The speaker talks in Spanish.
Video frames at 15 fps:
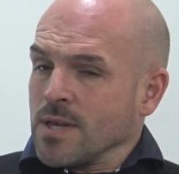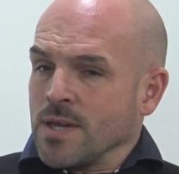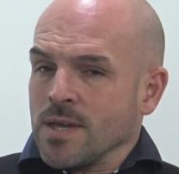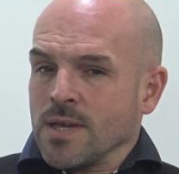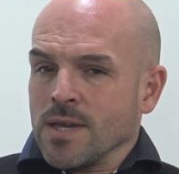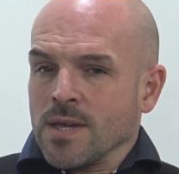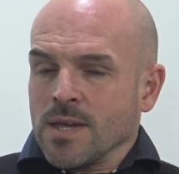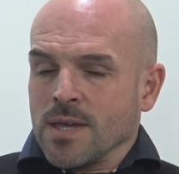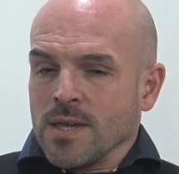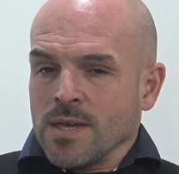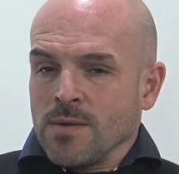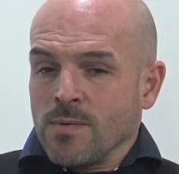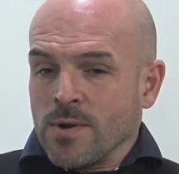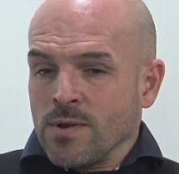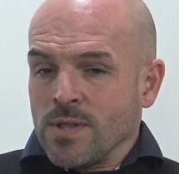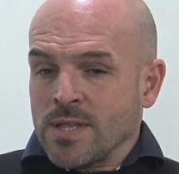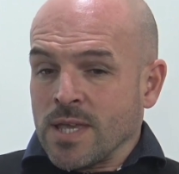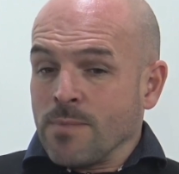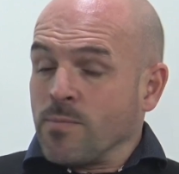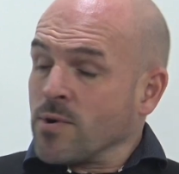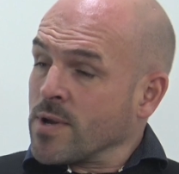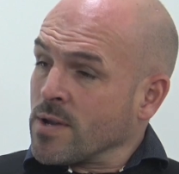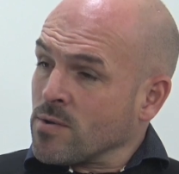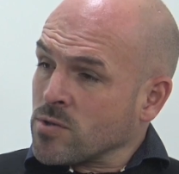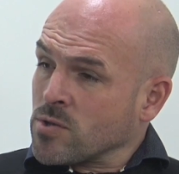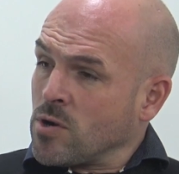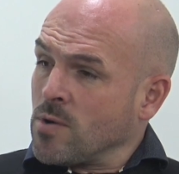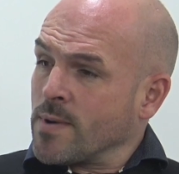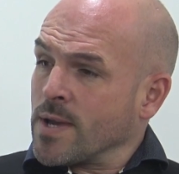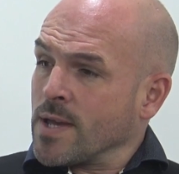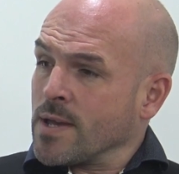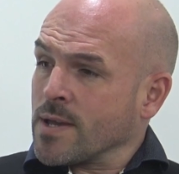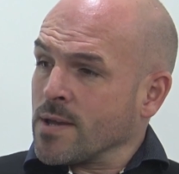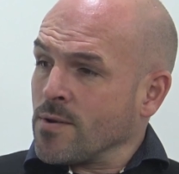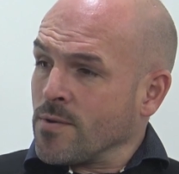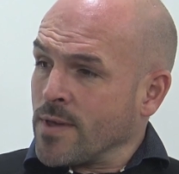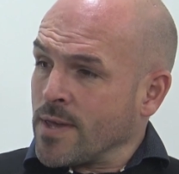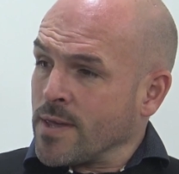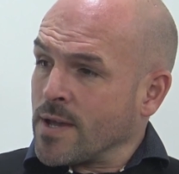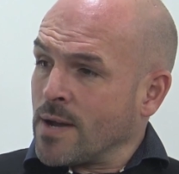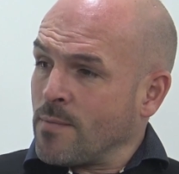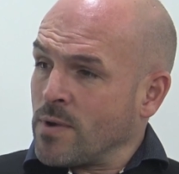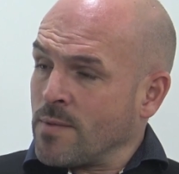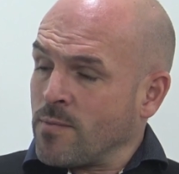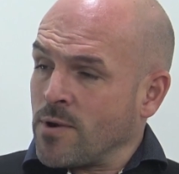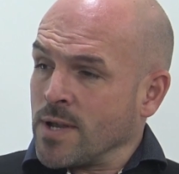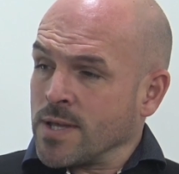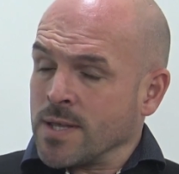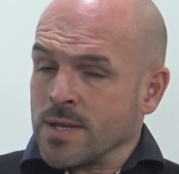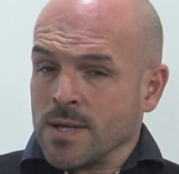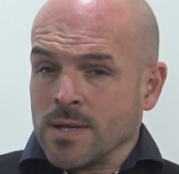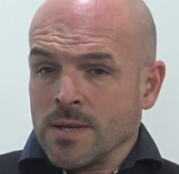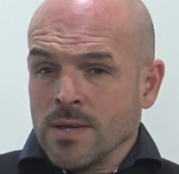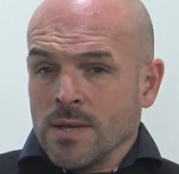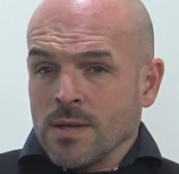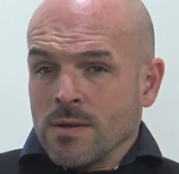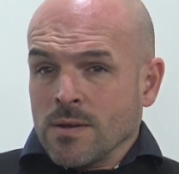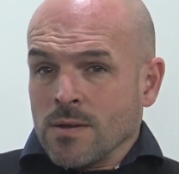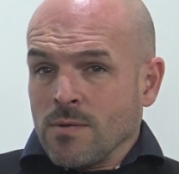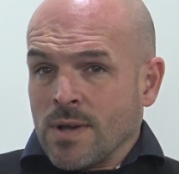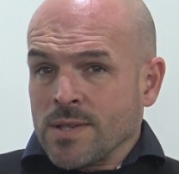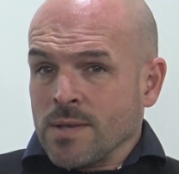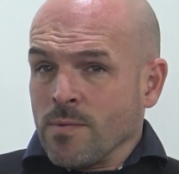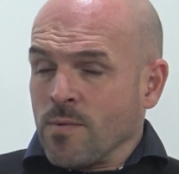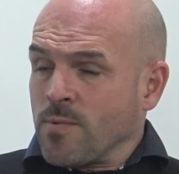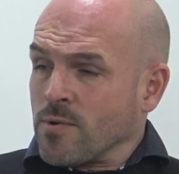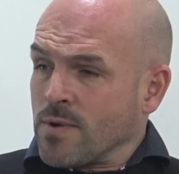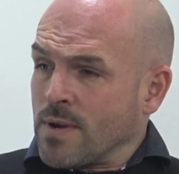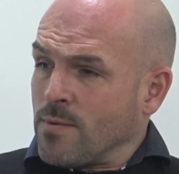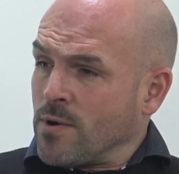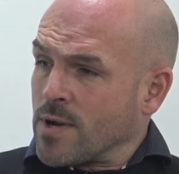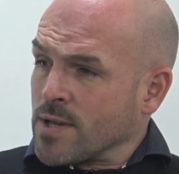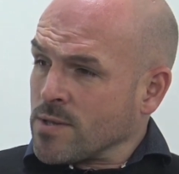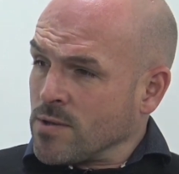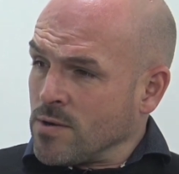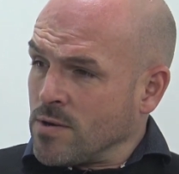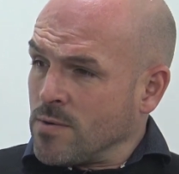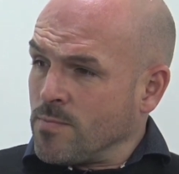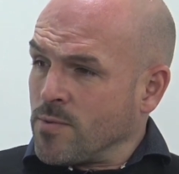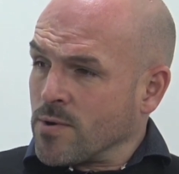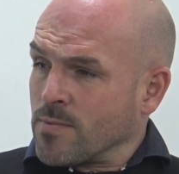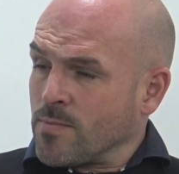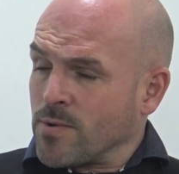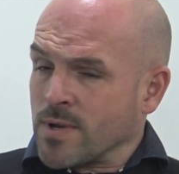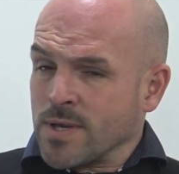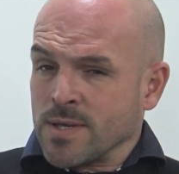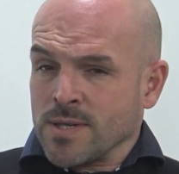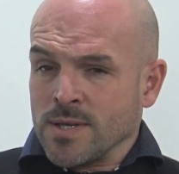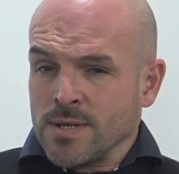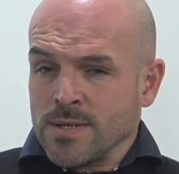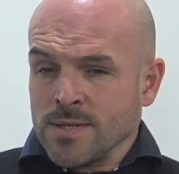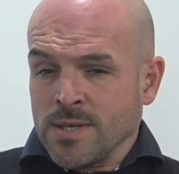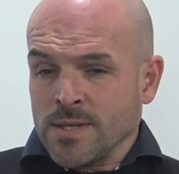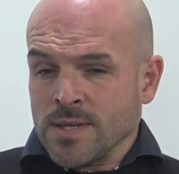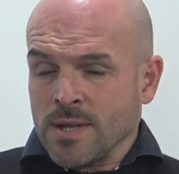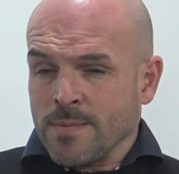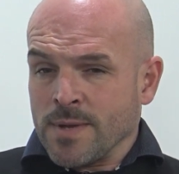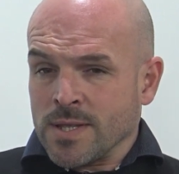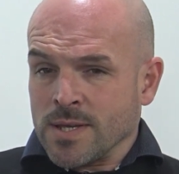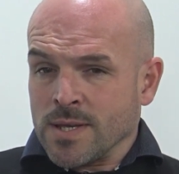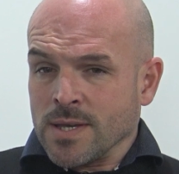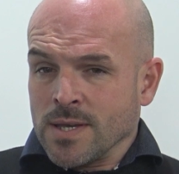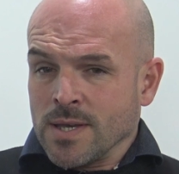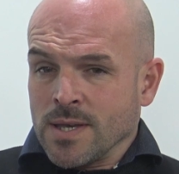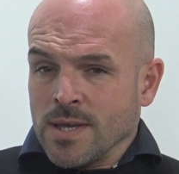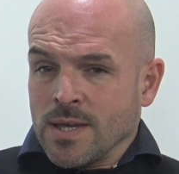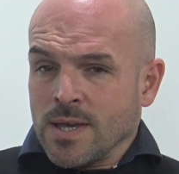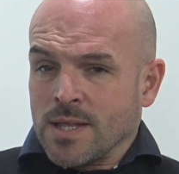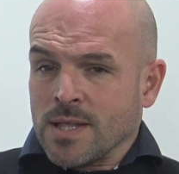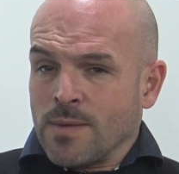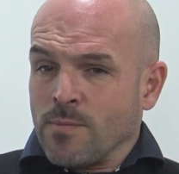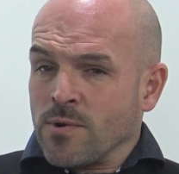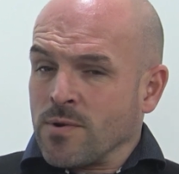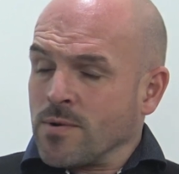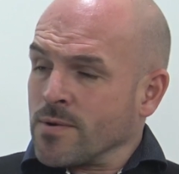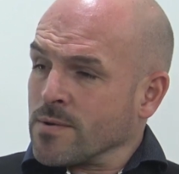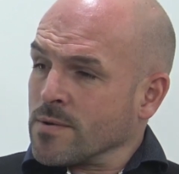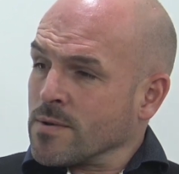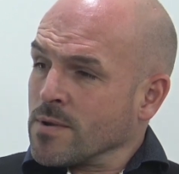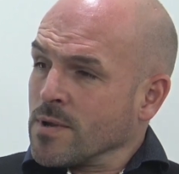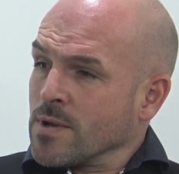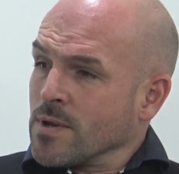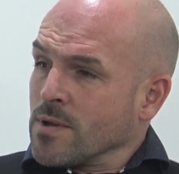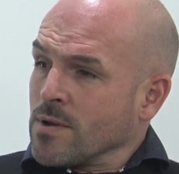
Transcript: Eh, y bueno, el tiempo que nos sobra es que nos dedicamos a la política, que lo hacemos por una vocación, porque sinceramente estamos con,